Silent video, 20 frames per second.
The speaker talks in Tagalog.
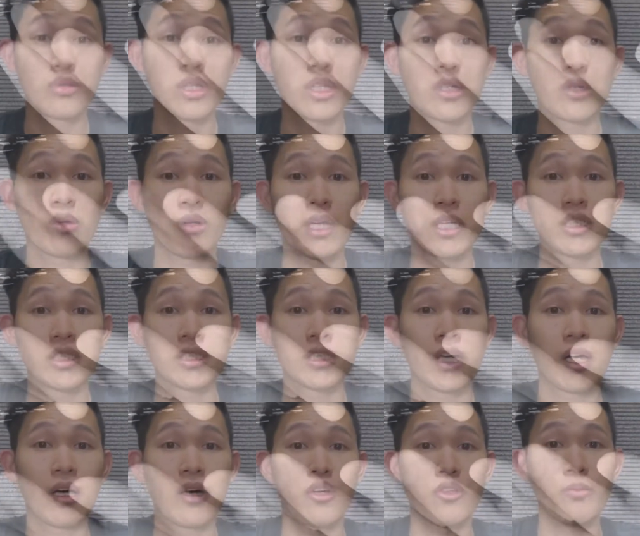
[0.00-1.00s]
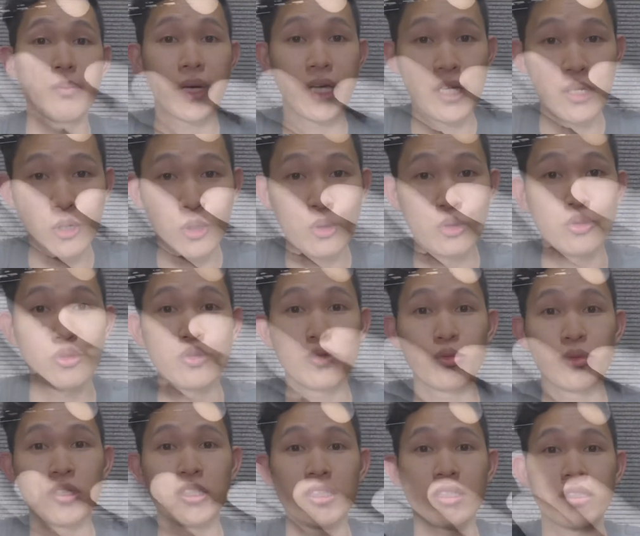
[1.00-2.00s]
ko lang siya on my own,
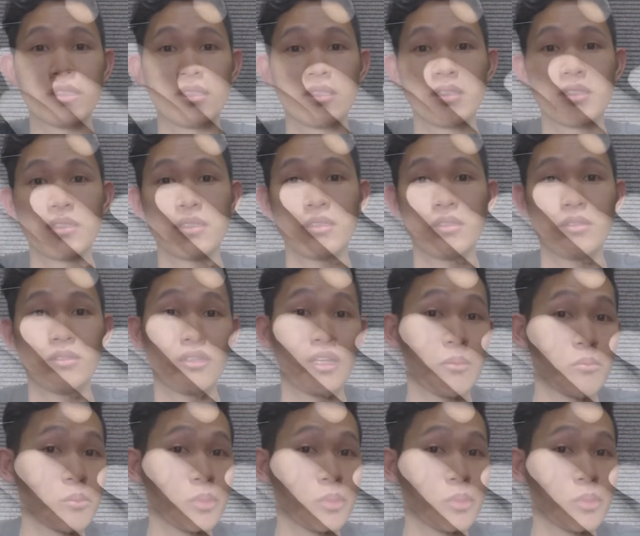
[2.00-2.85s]
which is yung number